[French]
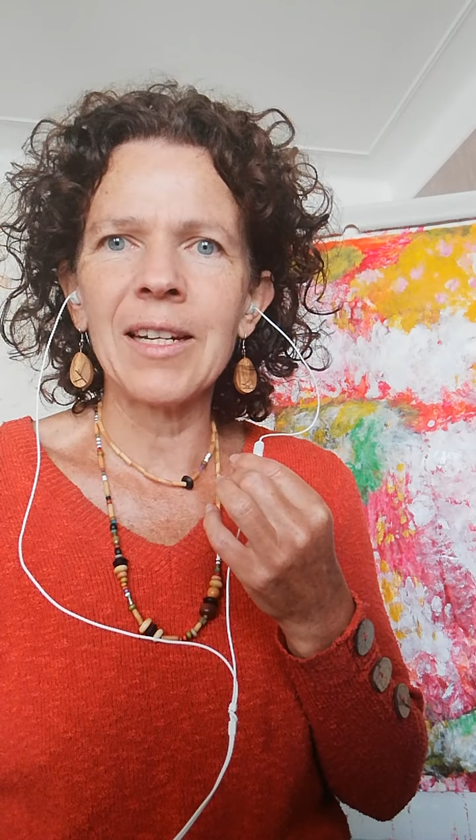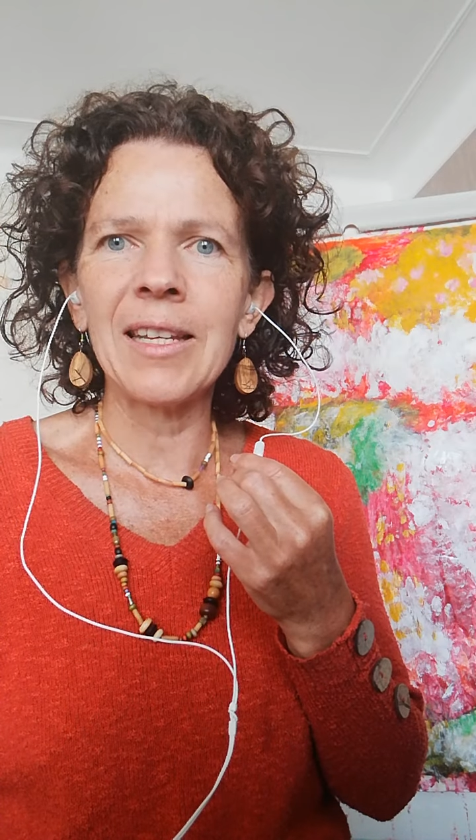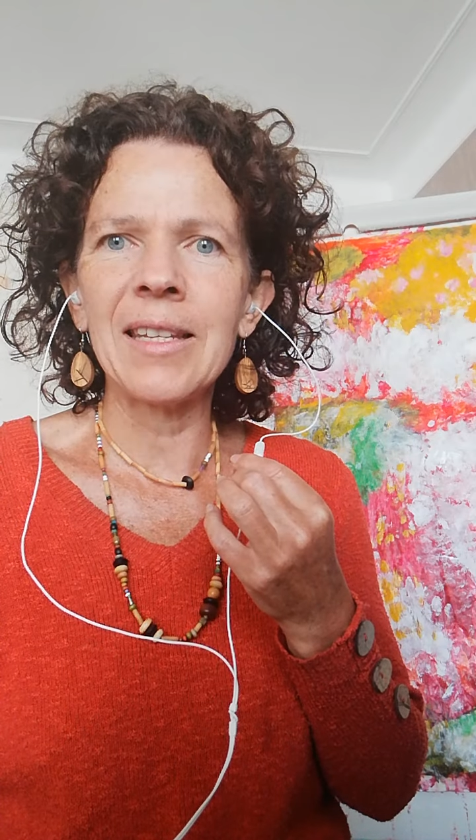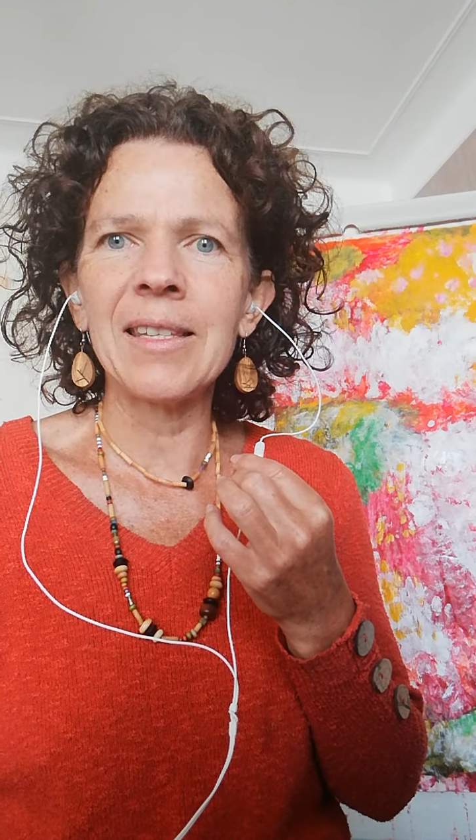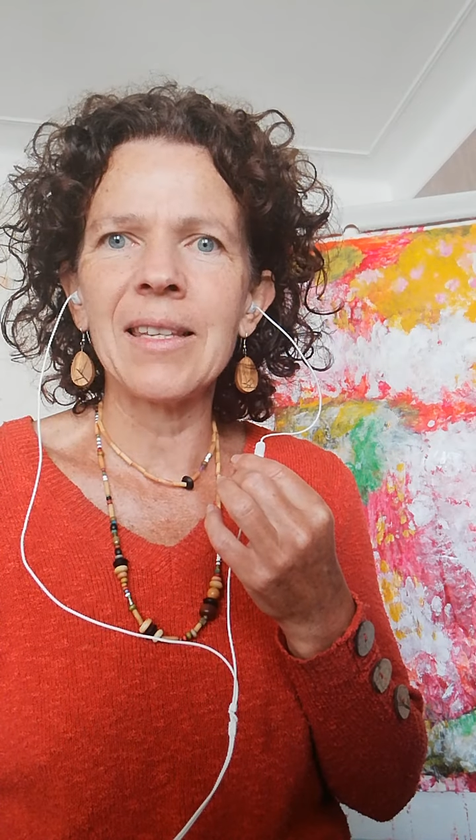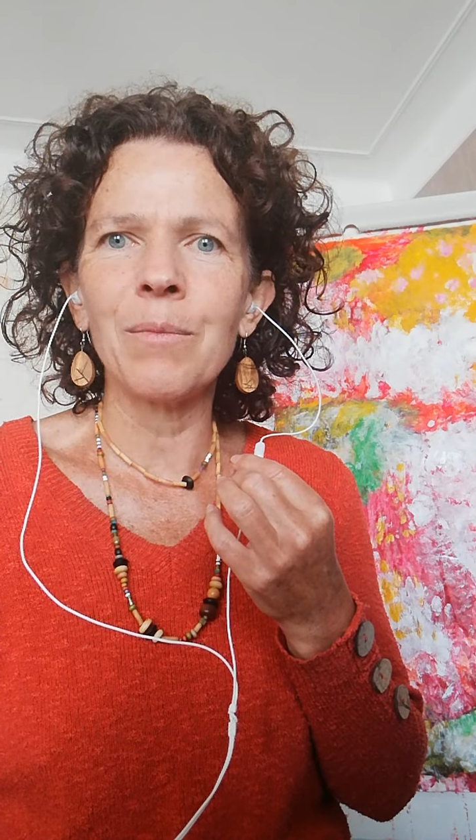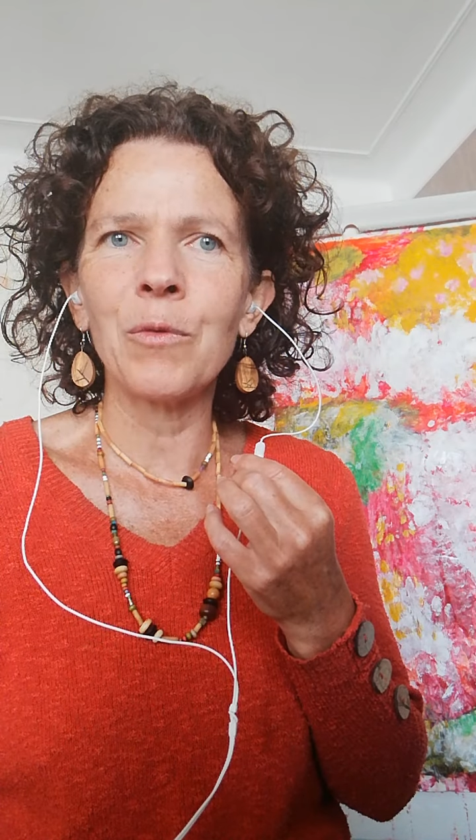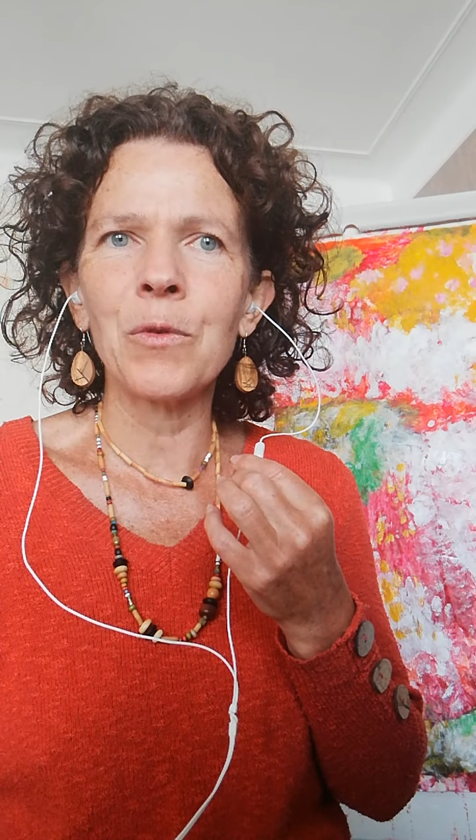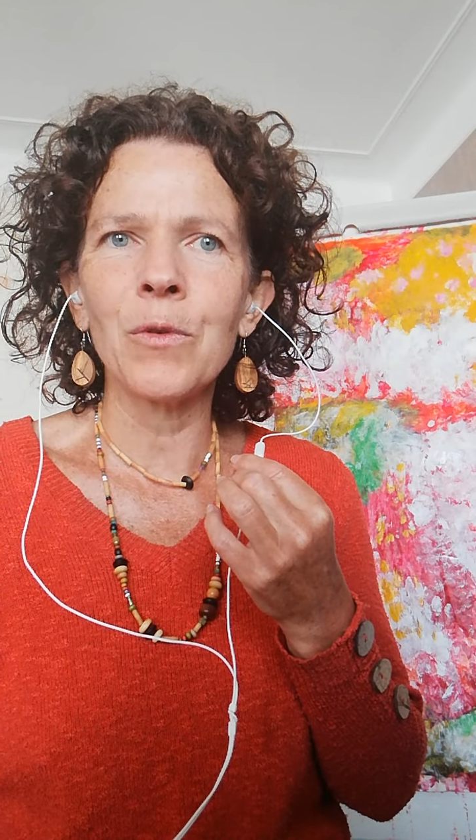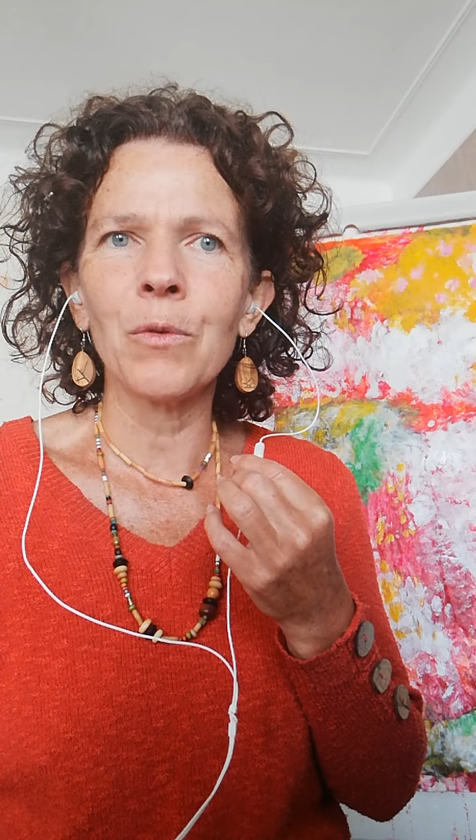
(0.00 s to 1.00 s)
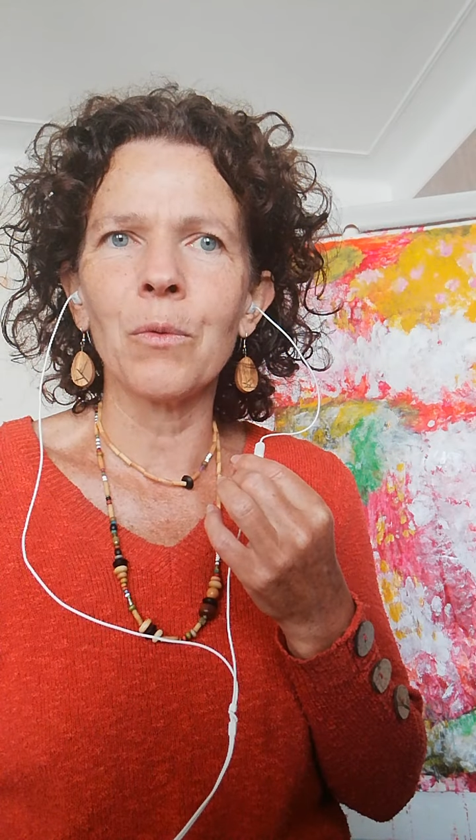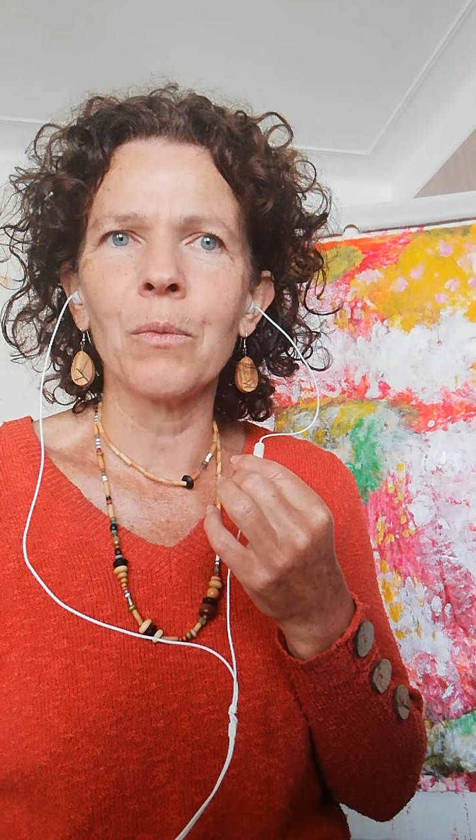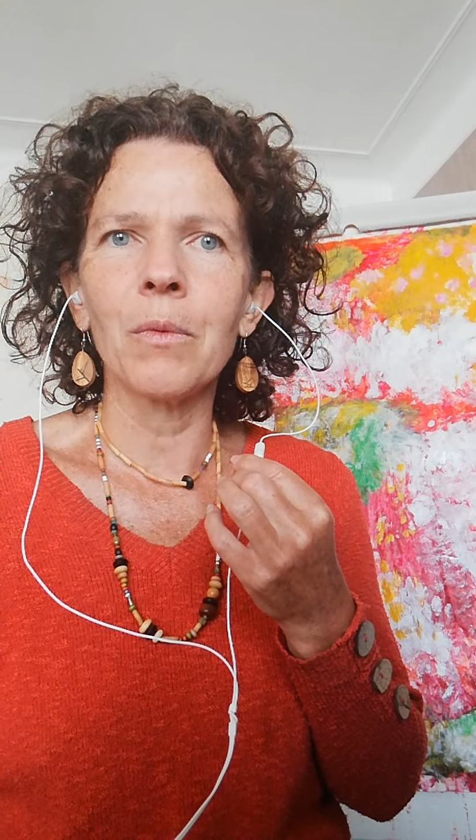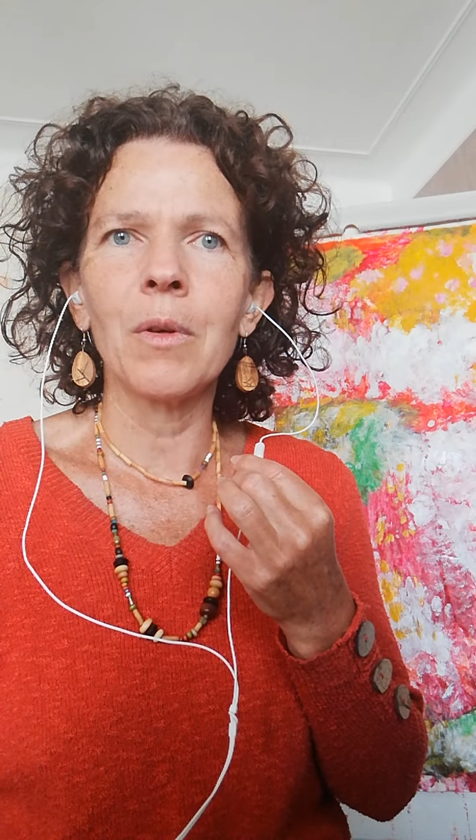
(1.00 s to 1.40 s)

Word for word: les émotions.